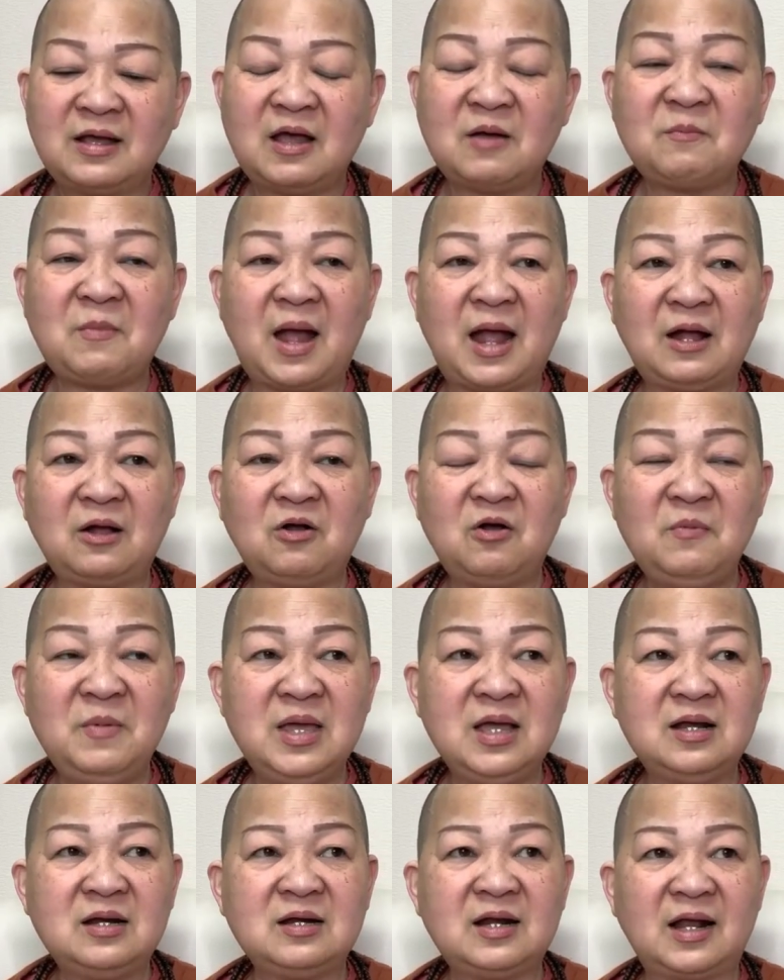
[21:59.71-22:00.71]
Các bạn có
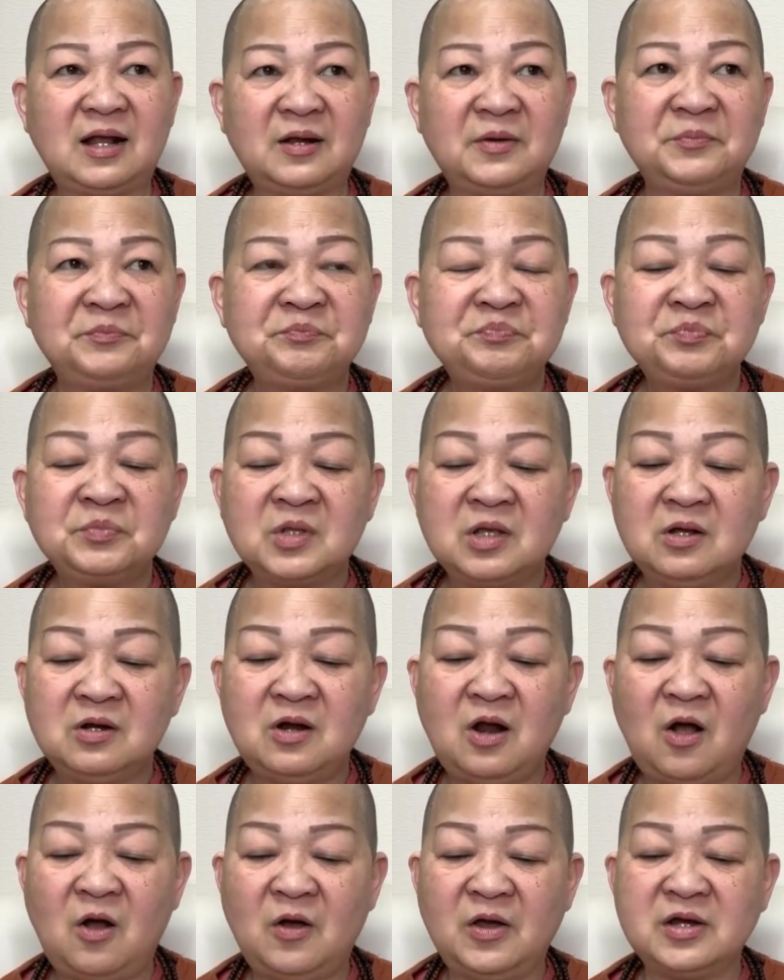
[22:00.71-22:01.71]
biết rằng
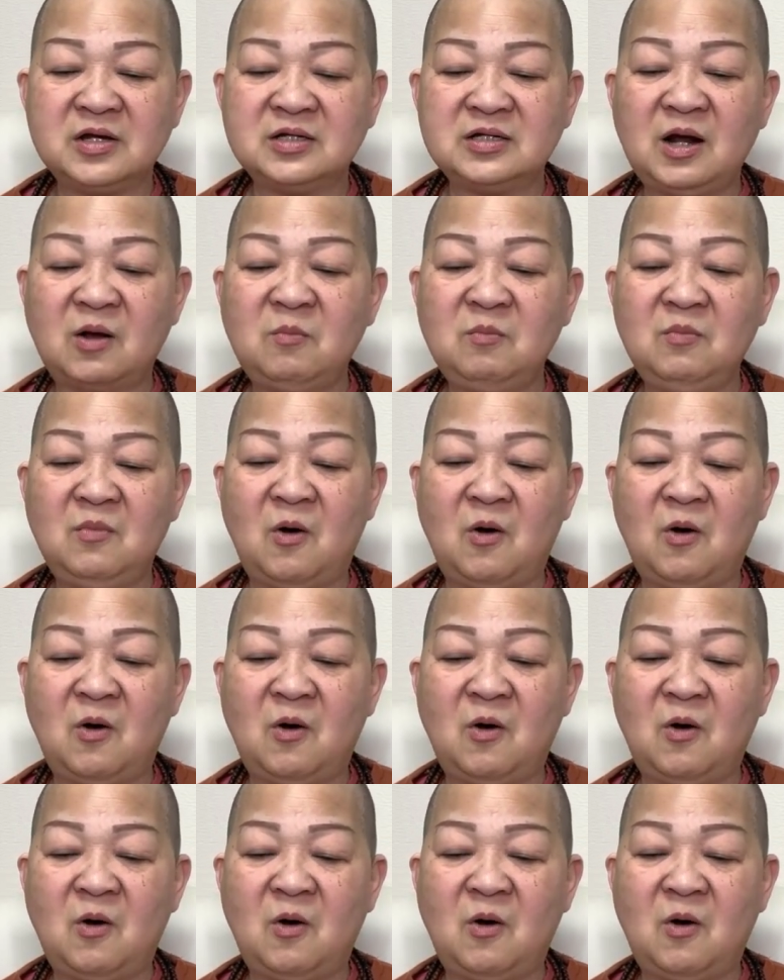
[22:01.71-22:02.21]
rồi trong